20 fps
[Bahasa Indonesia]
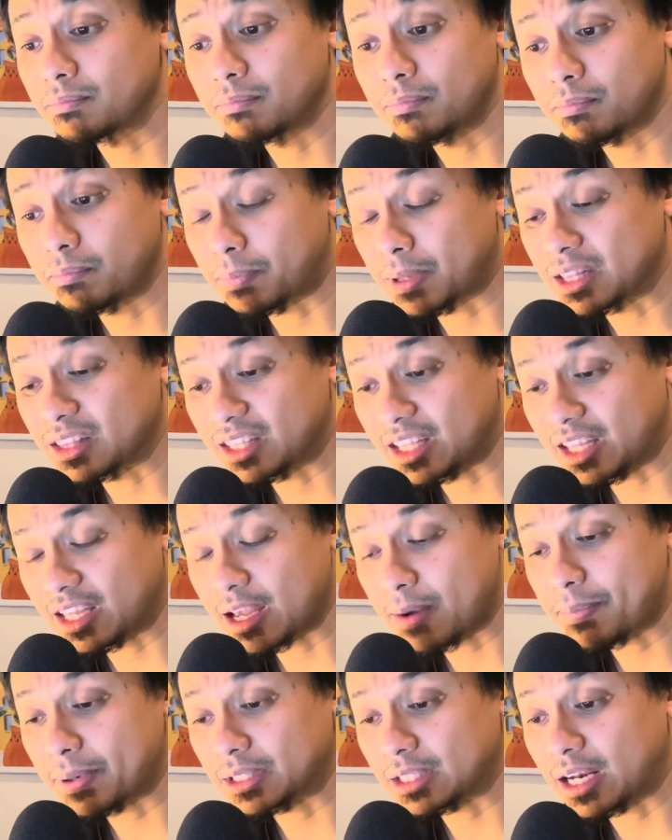
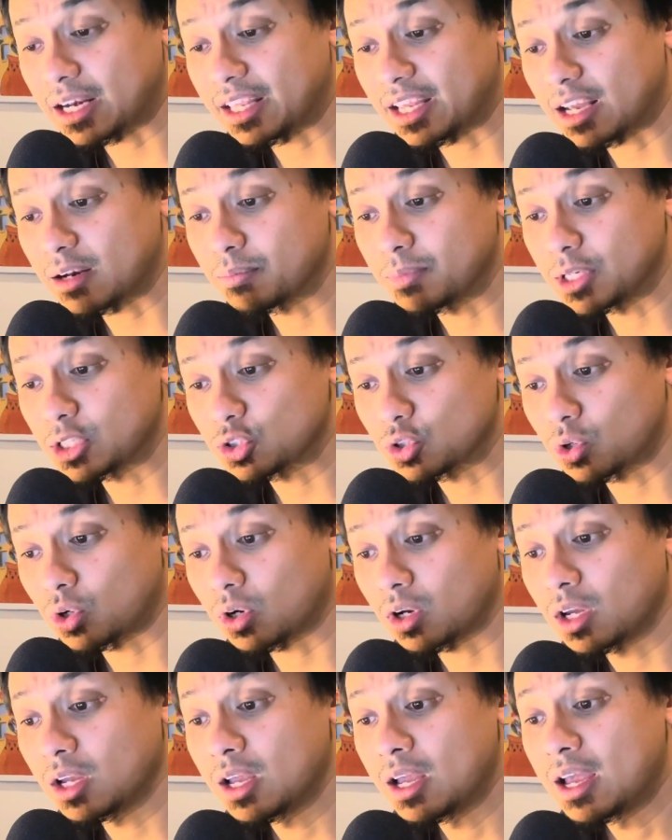pentingnya pertandingan
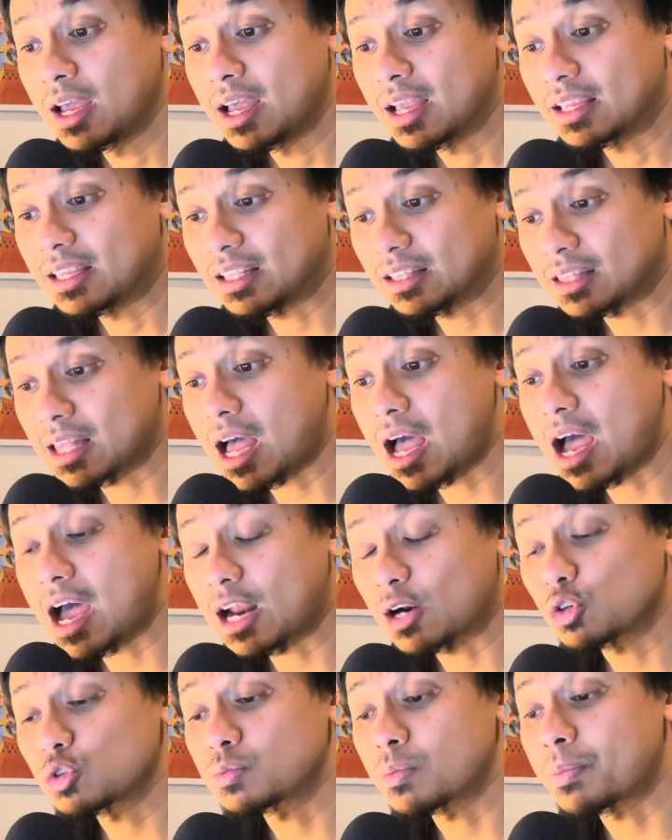besok. Kita
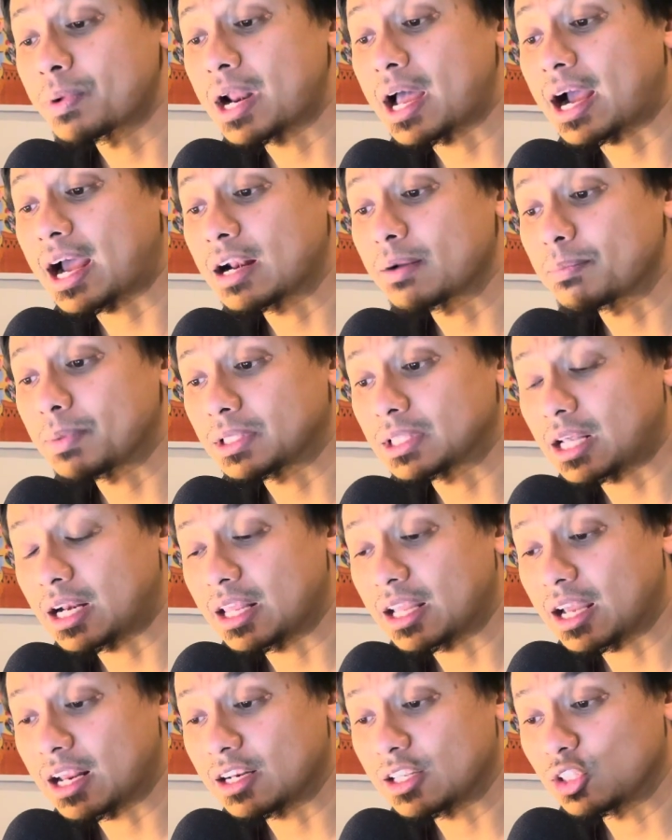harus memenangkan
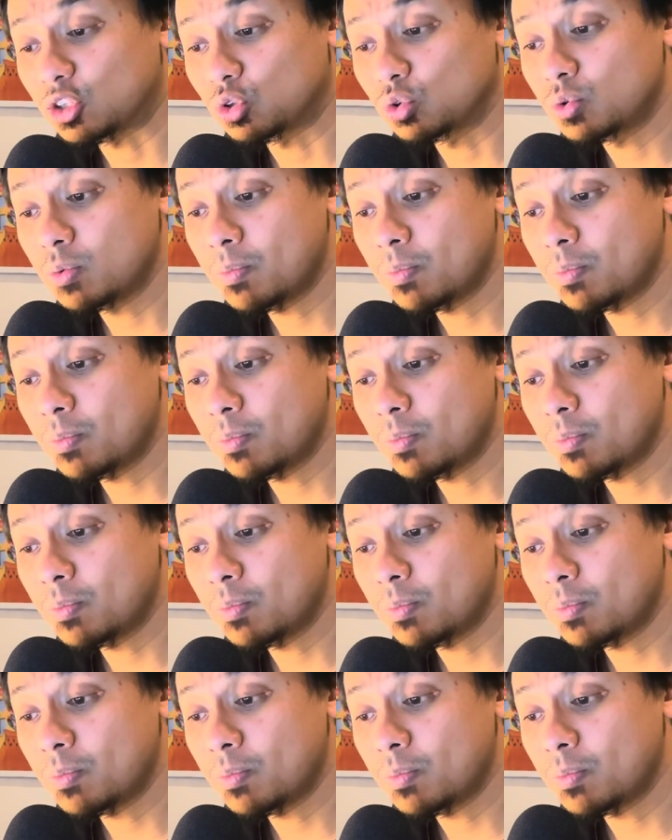pertandingan itu